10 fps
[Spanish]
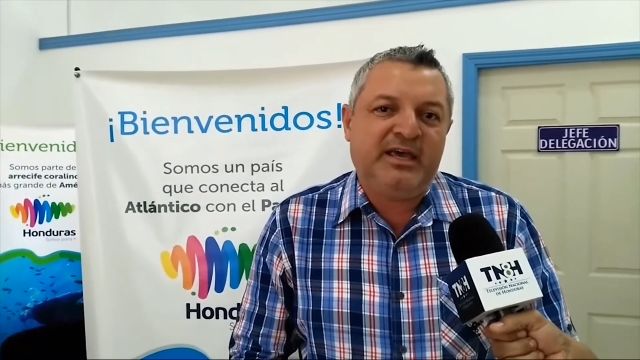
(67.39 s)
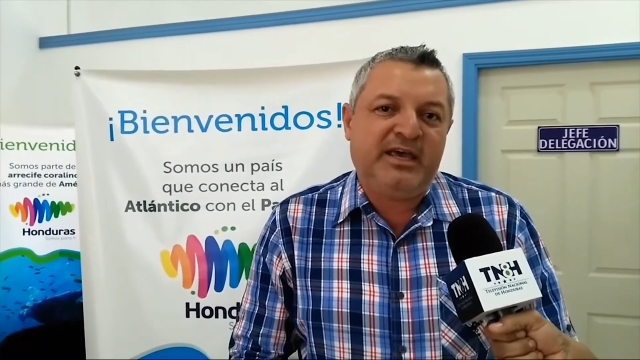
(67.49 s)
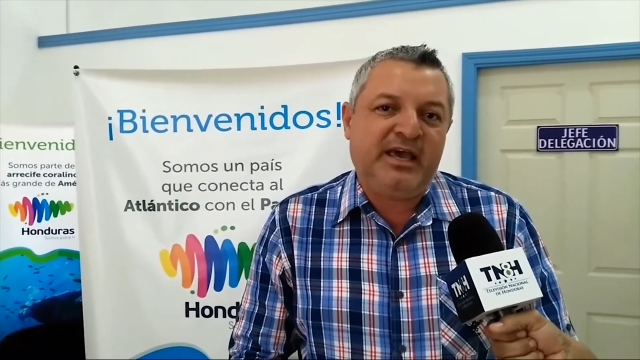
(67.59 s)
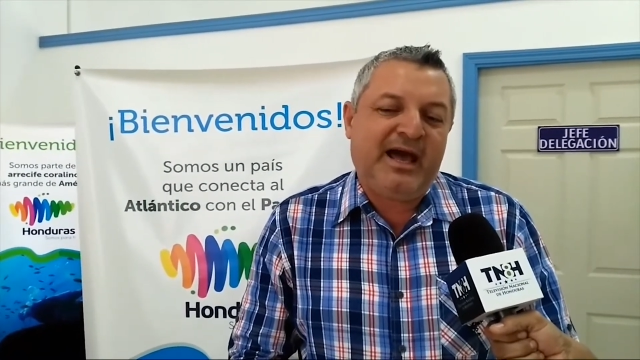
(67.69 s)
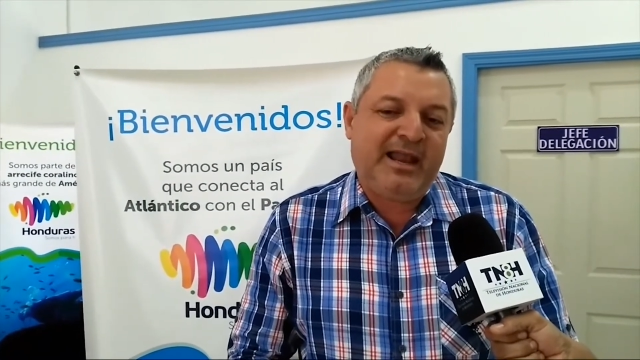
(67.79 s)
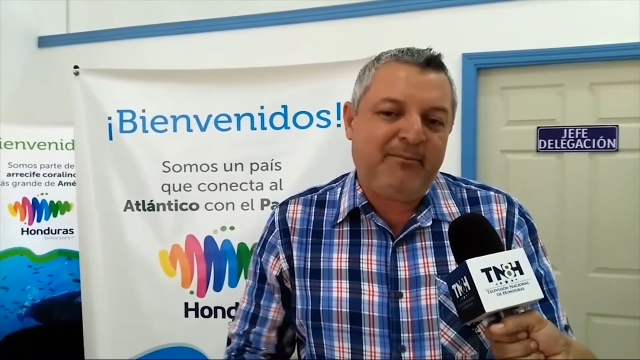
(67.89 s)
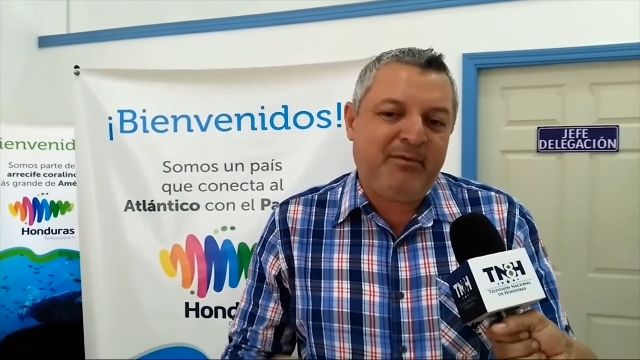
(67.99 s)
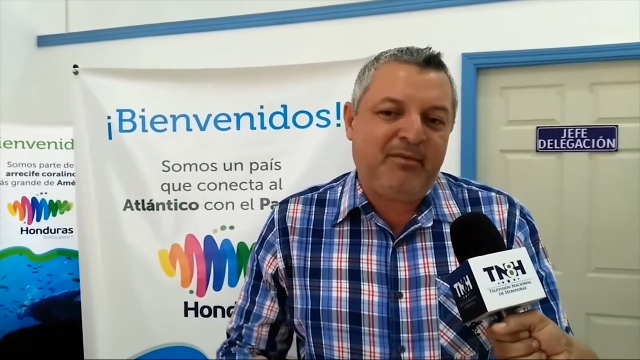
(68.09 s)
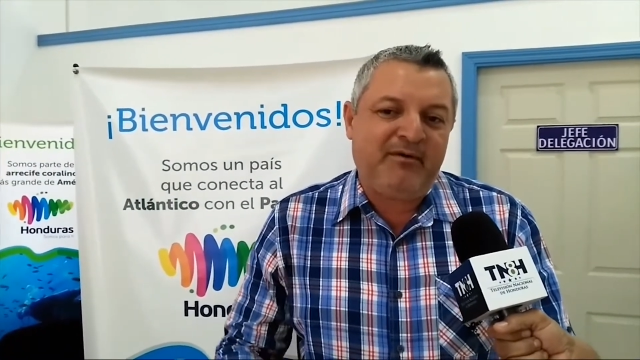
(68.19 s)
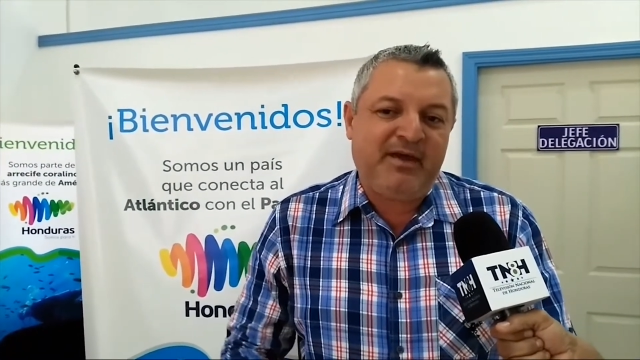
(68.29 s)
y a la
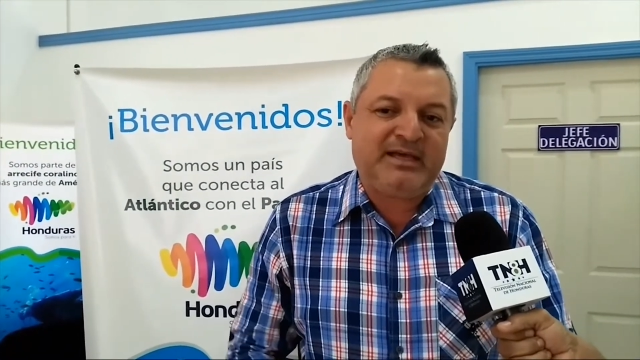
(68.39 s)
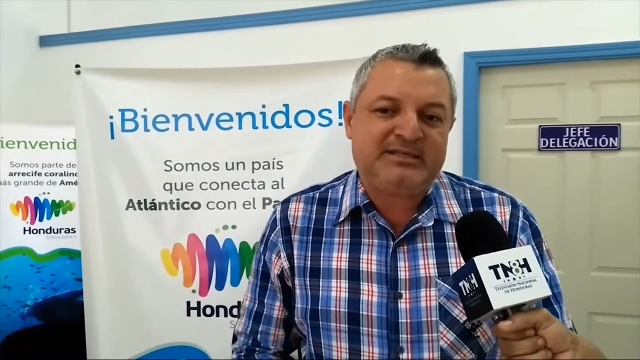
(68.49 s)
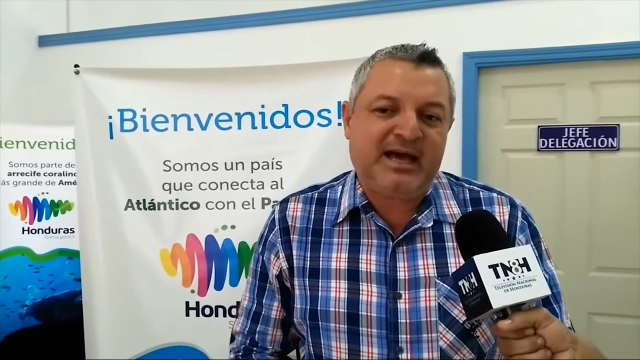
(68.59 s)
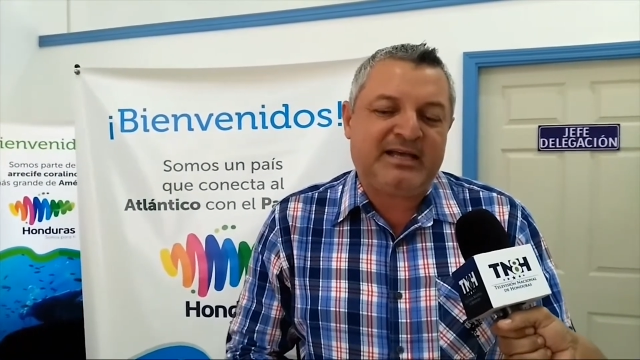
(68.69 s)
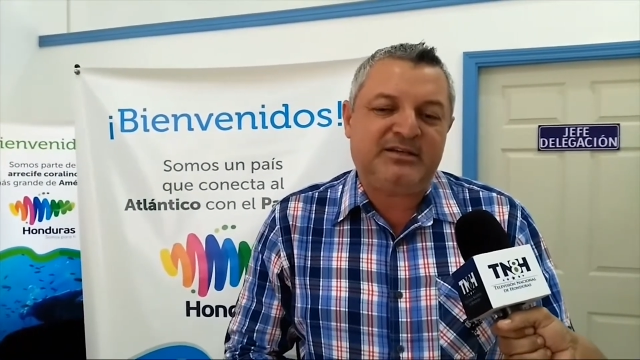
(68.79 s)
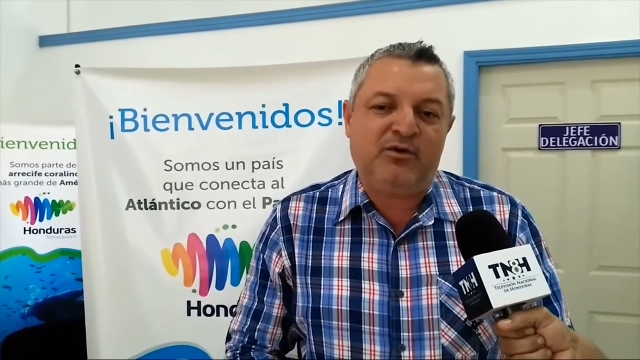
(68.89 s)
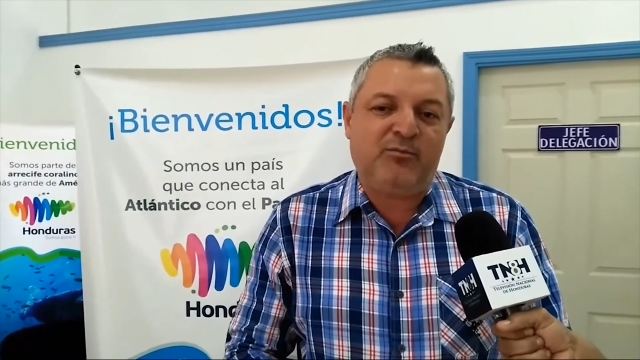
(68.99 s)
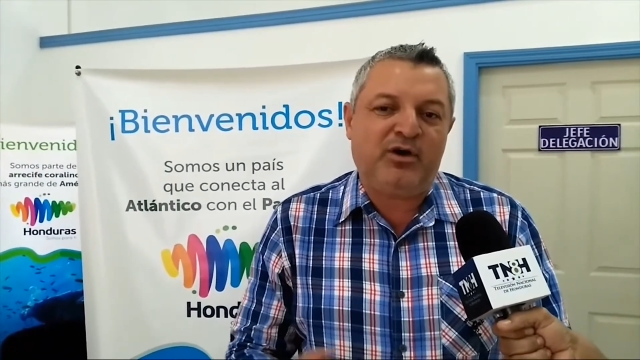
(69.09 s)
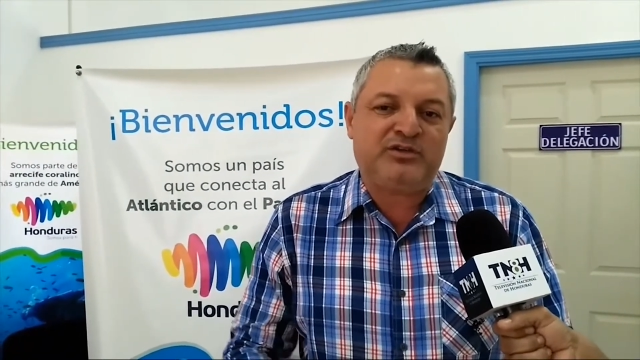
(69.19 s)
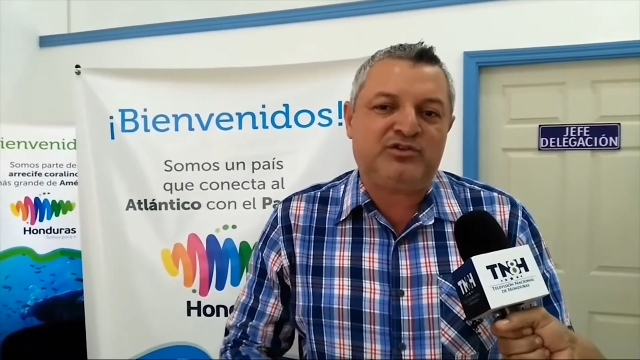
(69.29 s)
misma vez, así
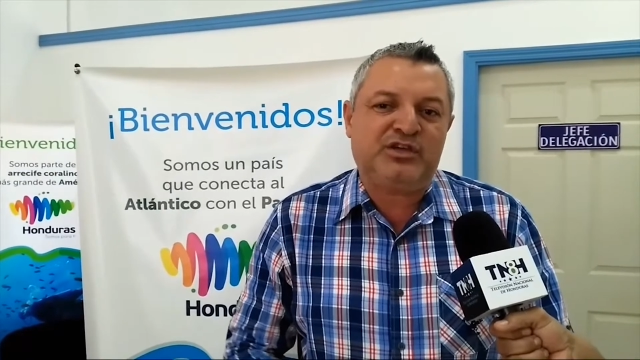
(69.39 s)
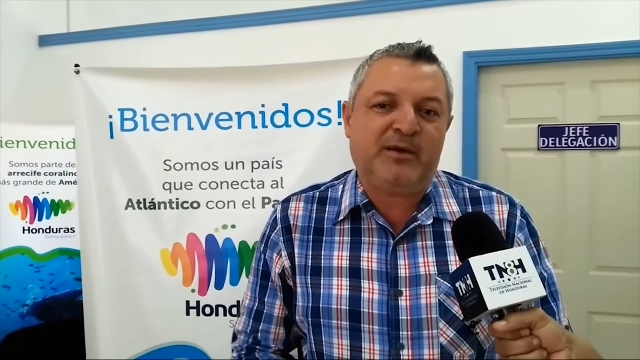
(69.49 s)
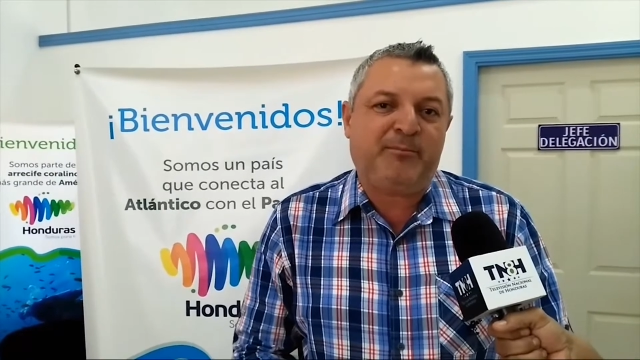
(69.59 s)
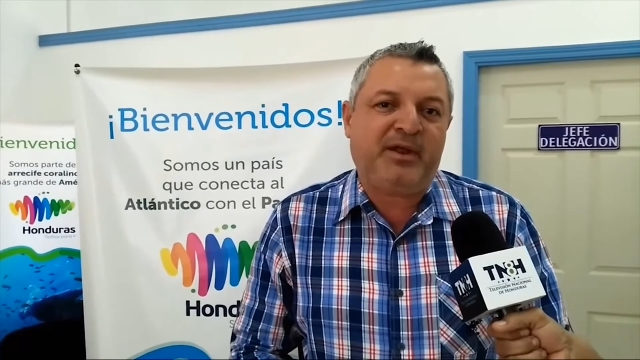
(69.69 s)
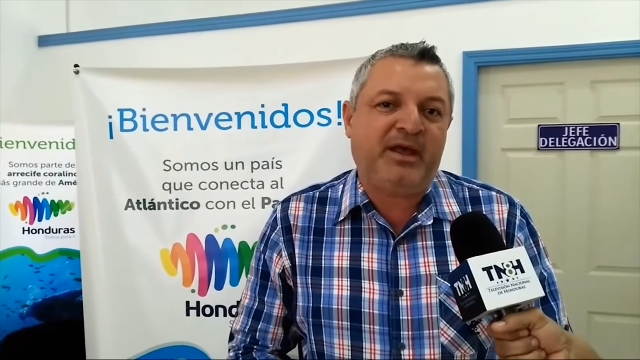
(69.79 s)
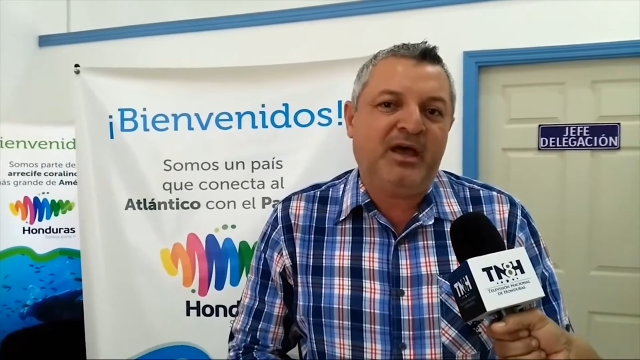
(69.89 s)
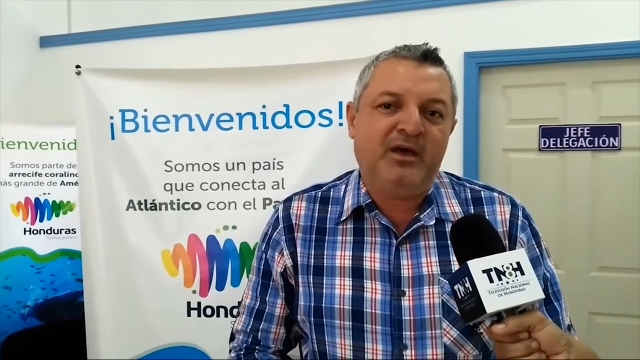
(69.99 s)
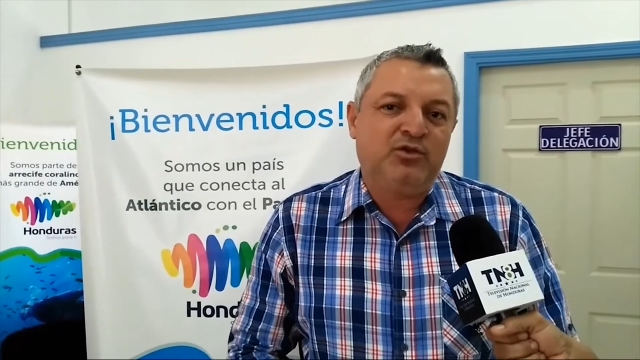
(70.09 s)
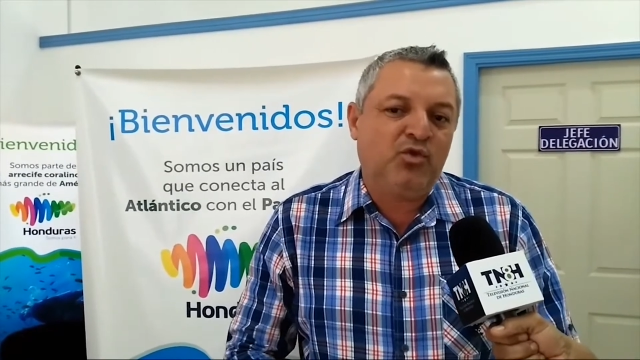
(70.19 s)
lo hemos hecho siempre,